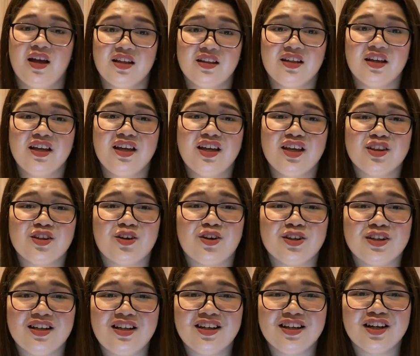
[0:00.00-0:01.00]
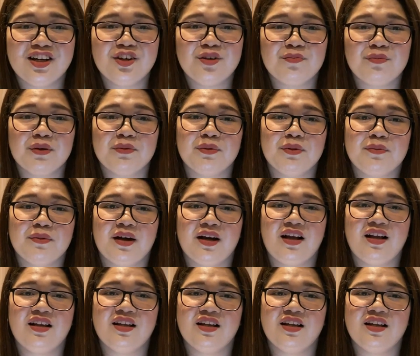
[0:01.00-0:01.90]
nakikita ko talaga yung pagmamahal